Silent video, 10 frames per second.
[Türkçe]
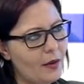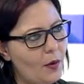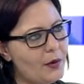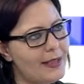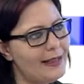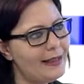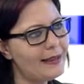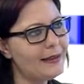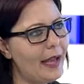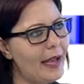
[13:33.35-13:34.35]

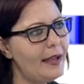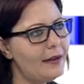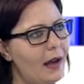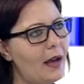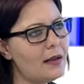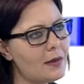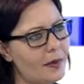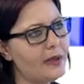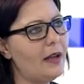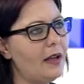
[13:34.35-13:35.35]
Özellikle en az
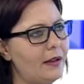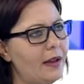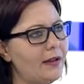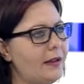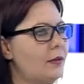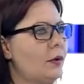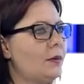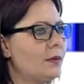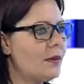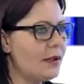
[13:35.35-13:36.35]
payı alan
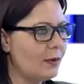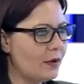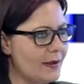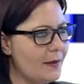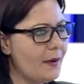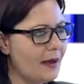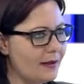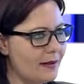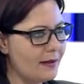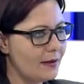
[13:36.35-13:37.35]
Toplumcu Demokrasi
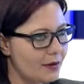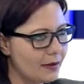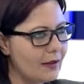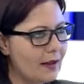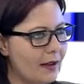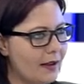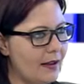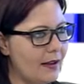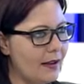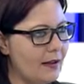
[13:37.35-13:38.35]
Partisi için e,
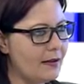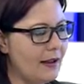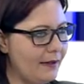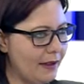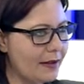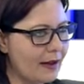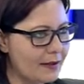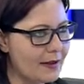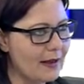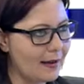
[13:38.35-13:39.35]
devlet
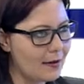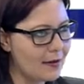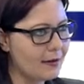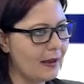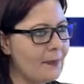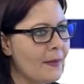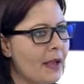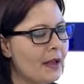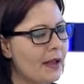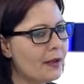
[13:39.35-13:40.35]
katkısı açısından.
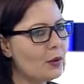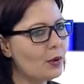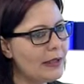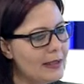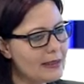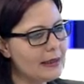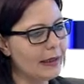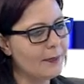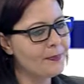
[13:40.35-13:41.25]
E, dolayısıyla...